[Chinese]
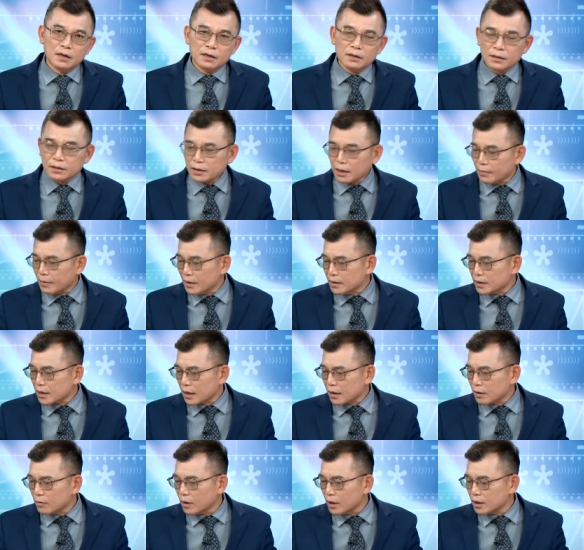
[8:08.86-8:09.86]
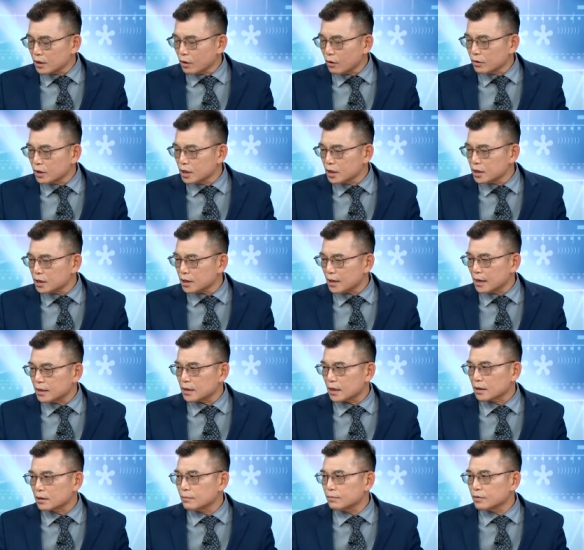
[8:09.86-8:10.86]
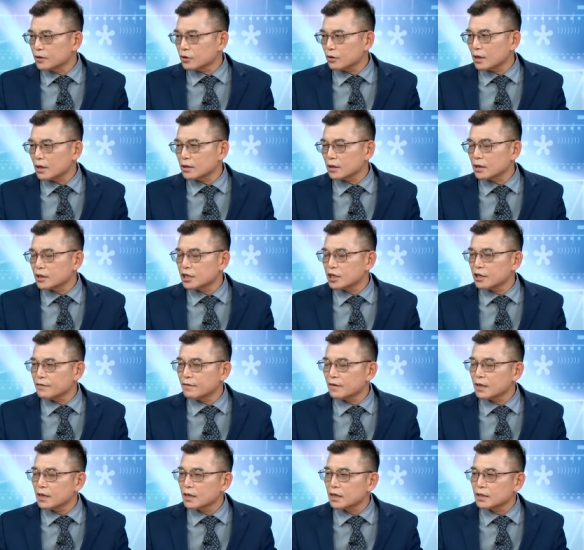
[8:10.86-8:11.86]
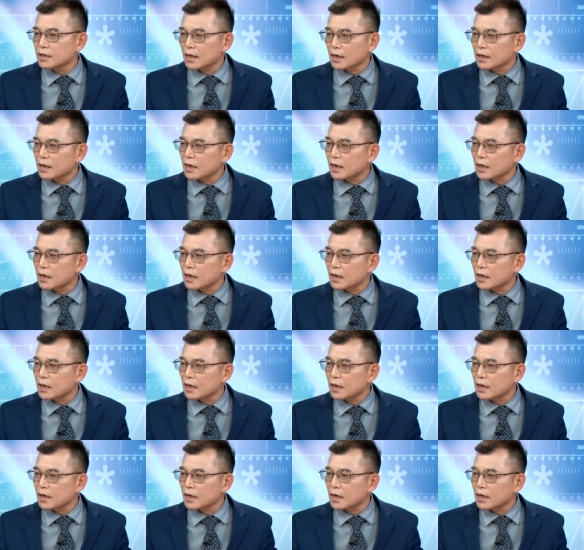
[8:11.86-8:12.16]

那大盘涨的话，你 OTC 来讲，受到这个气氛的影响，